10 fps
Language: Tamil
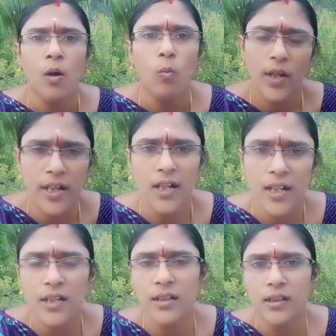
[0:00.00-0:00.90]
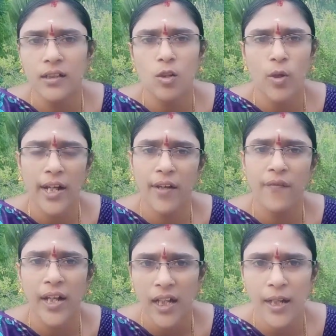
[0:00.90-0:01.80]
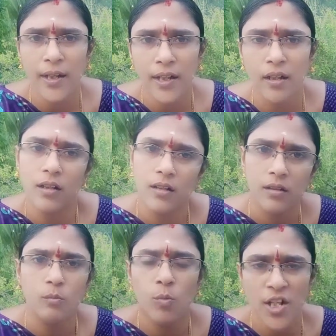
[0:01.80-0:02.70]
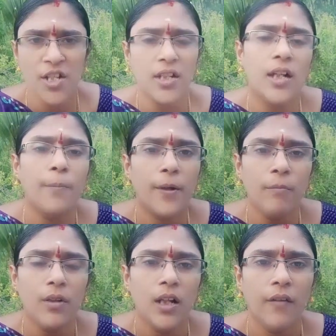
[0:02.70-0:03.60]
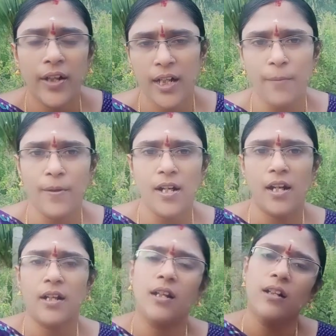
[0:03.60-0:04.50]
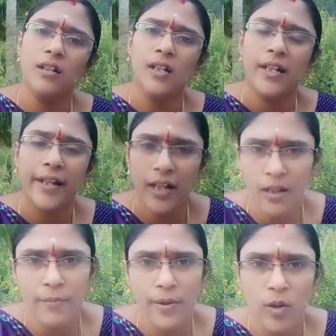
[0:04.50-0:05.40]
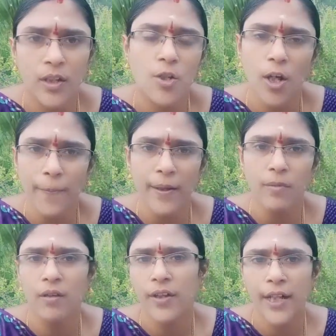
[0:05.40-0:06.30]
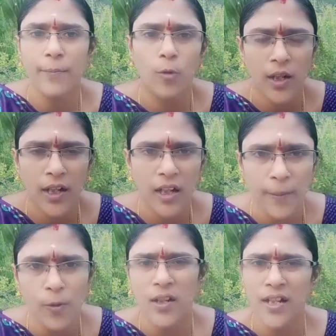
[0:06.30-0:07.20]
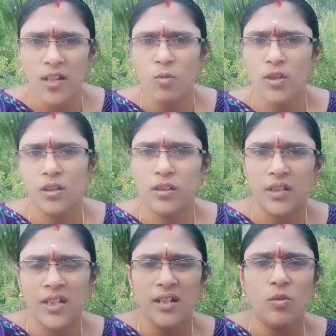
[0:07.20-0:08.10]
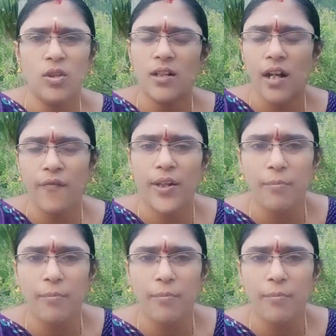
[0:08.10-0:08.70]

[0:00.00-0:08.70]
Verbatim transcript: ஒரு நாள் அந்த தன்னுடைய வேலை முடிஞ்சதுக்கப்புறம் அவர் என்ன பண்ணுறாருன்னா கிளம்பி ஒரு ஷாப்பிங் மால் வழியாக போகிறாரு அப்போ அந்த இடத்துல ஒரு சின்ன ஒரு டிராஃபிக்